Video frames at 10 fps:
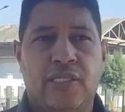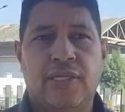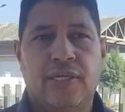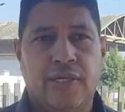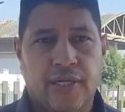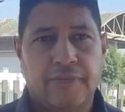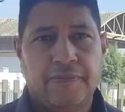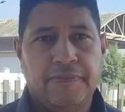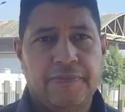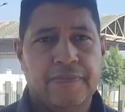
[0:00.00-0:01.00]
ديالنا
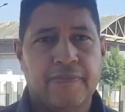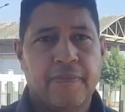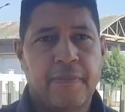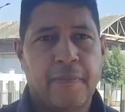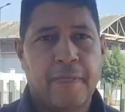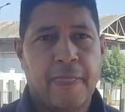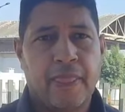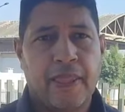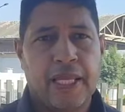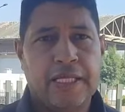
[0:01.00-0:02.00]
انواع
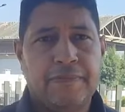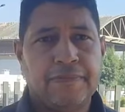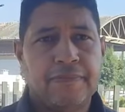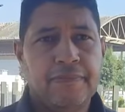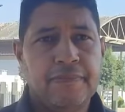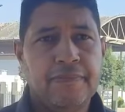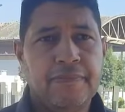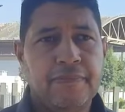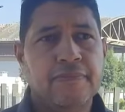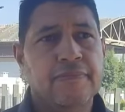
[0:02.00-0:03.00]
الاساءه السب القذف
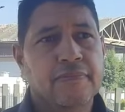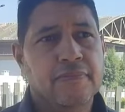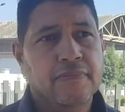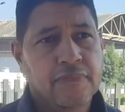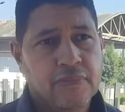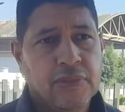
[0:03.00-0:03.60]
المعايطه